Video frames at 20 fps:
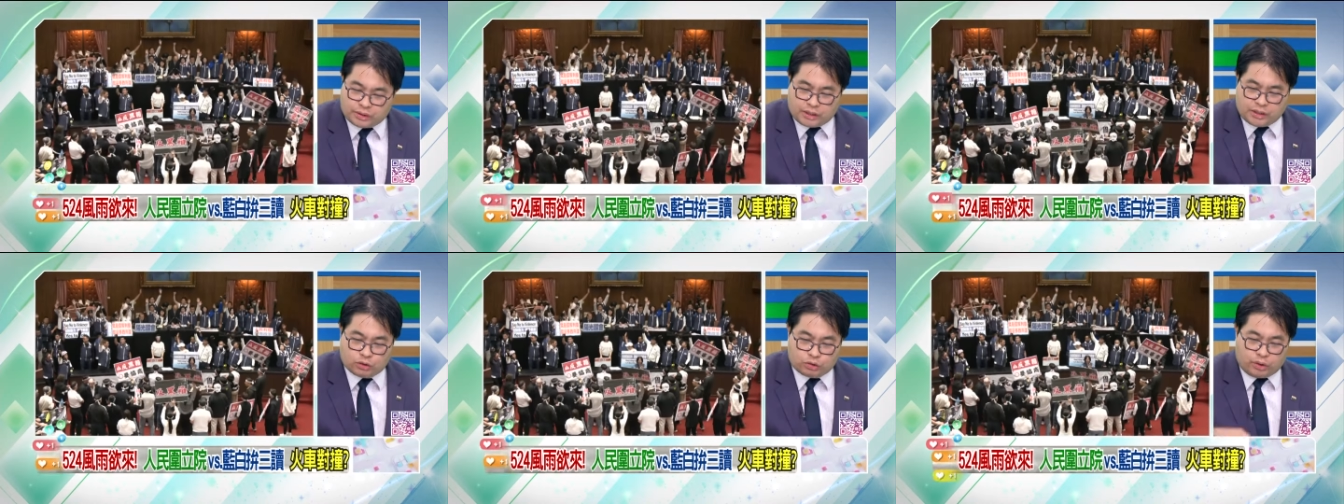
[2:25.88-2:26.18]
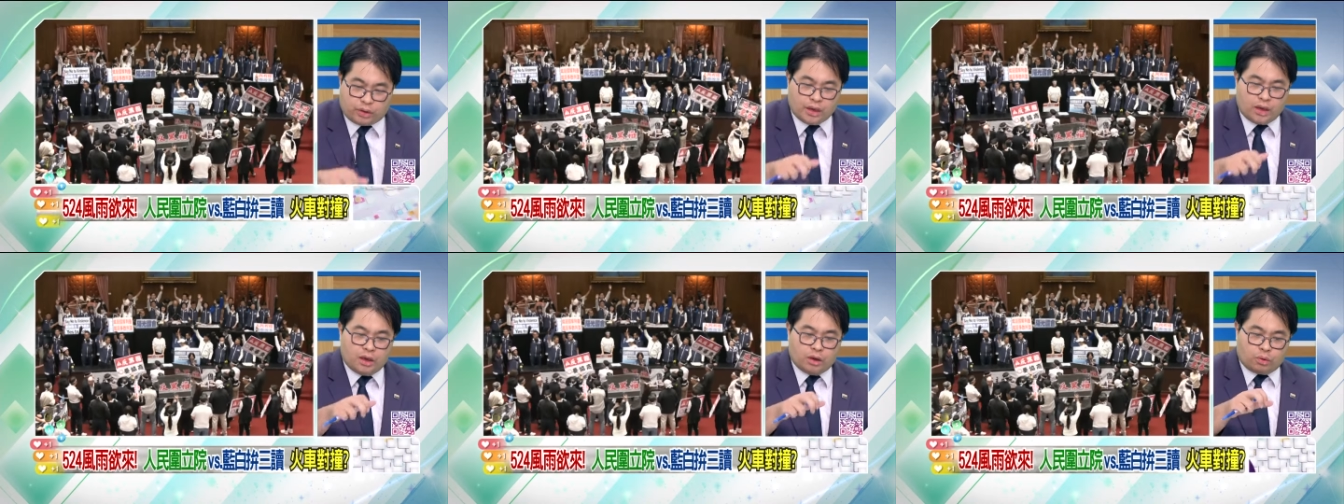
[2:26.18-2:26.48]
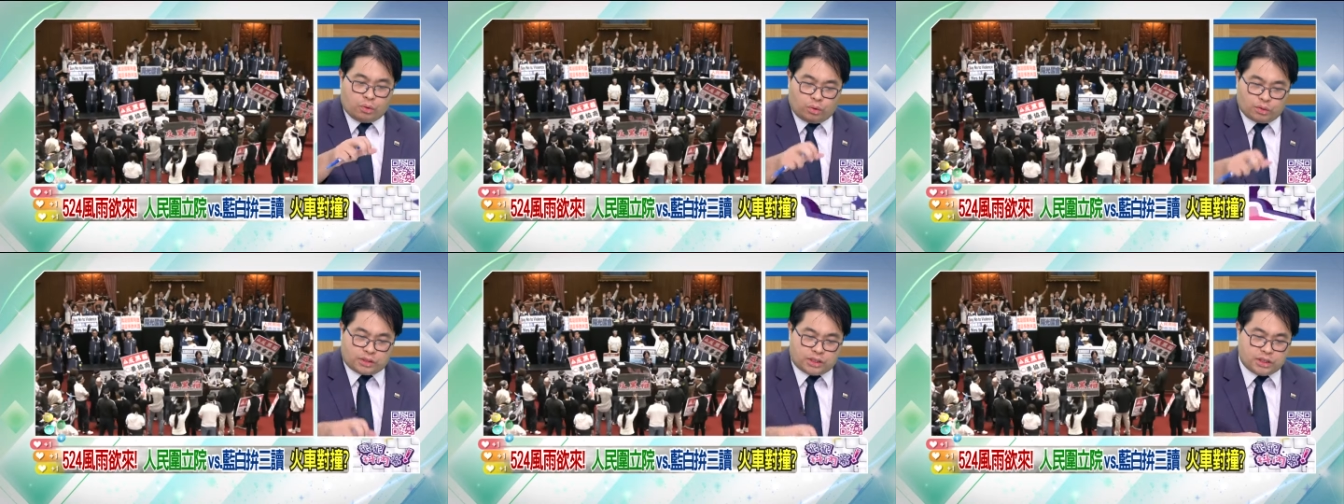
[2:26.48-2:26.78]
题，所以
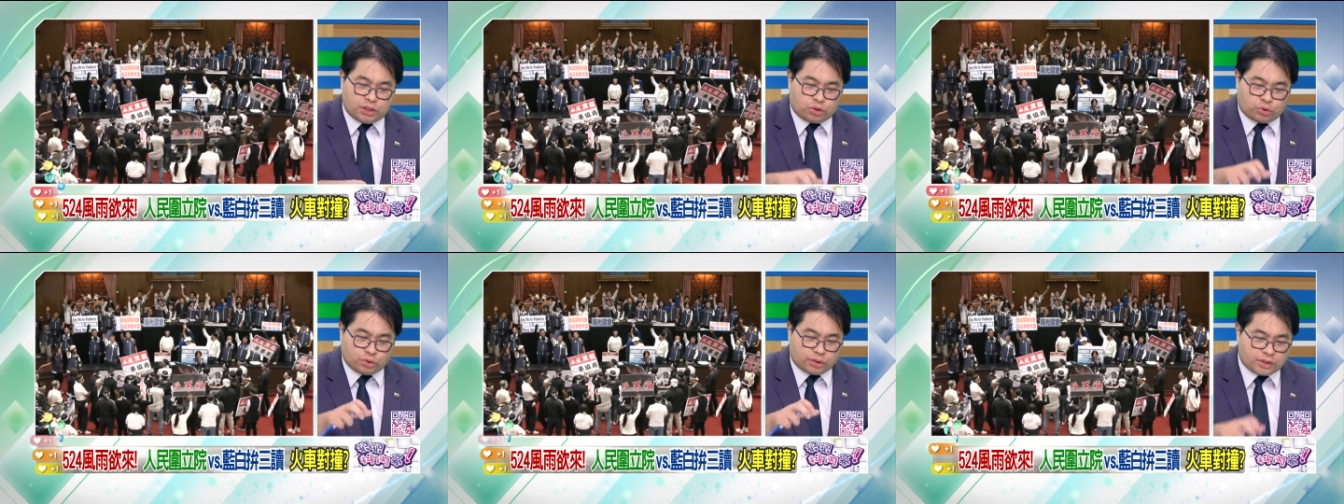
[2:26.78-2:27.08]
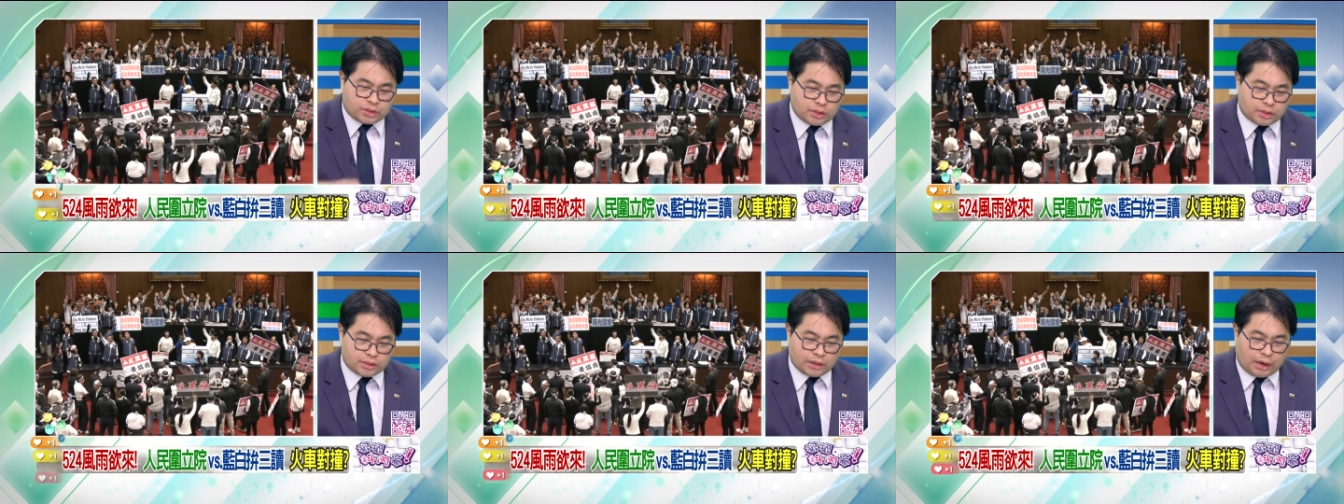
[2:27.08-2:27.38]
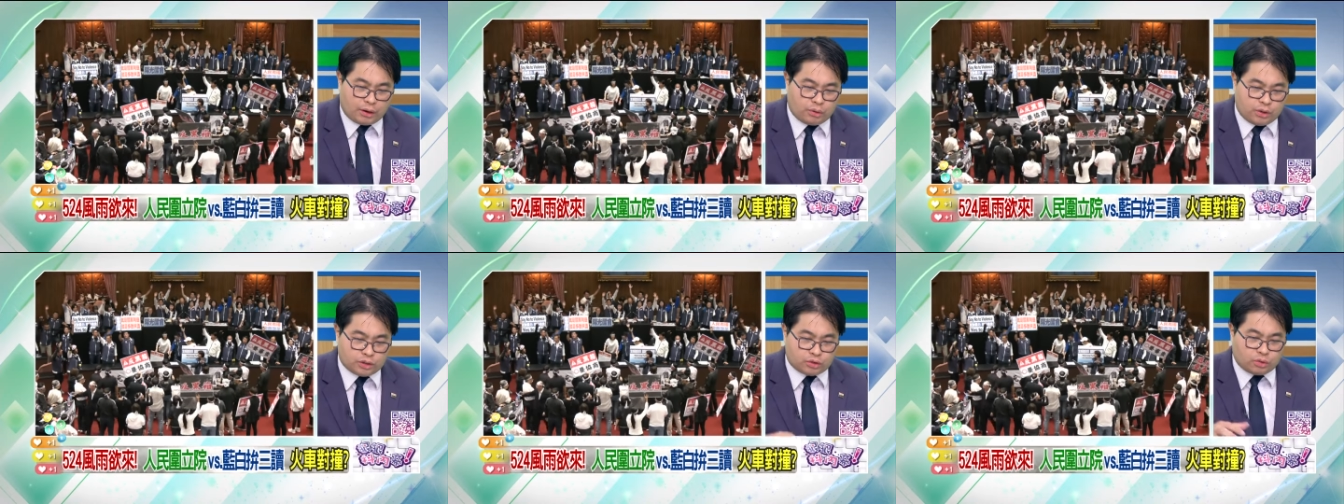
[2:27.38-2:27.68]
国际学者
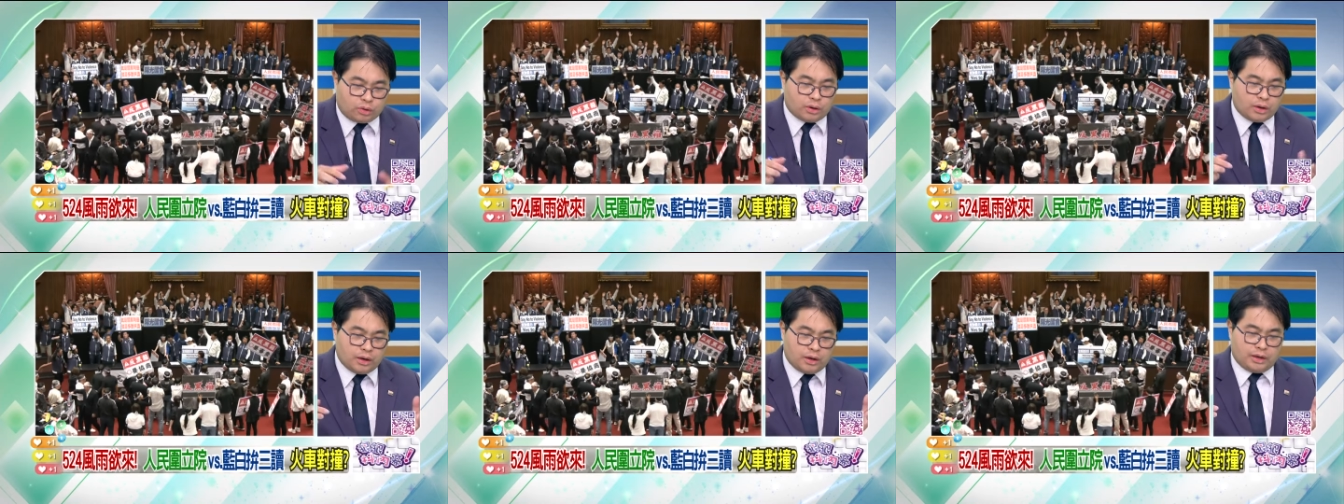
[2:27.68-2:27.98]
才会说，